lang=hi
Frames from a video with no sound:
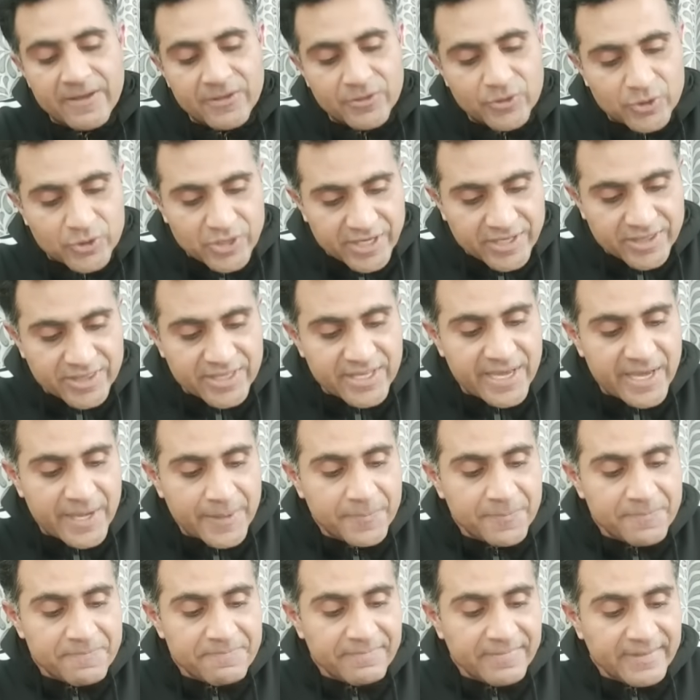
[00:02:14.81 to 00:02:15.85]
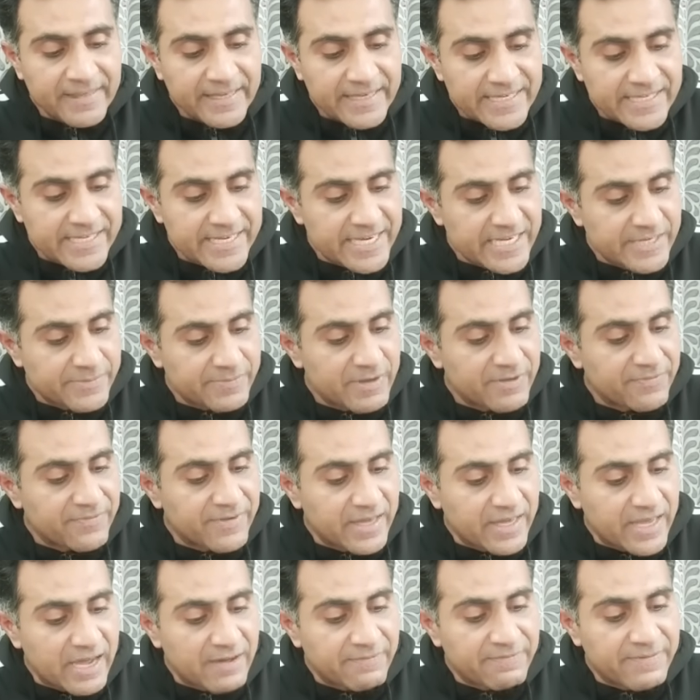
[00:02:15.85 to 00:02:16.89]
तो देखते हैं इस केस में
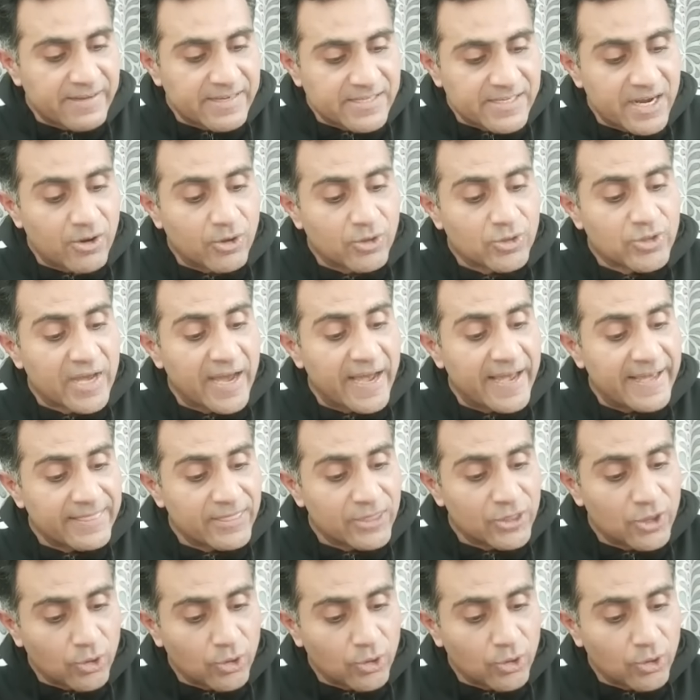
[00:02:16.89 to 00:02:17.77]
क्या फैसला होता है